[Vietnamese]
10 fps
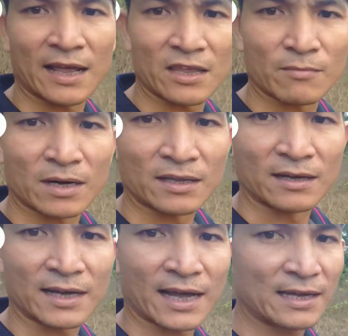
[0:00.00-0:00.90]
lấy cho mình
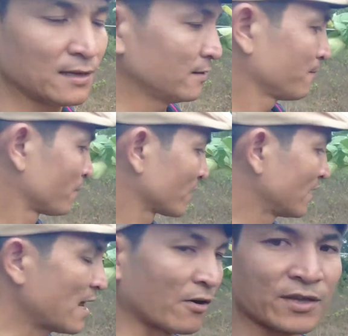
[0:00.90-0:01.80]
những cái
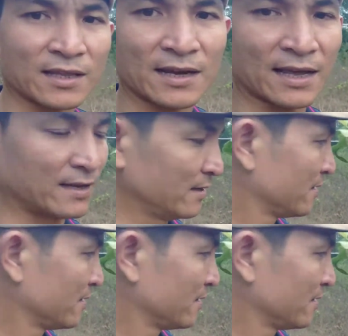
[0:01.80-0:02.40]
lá ổi như thế này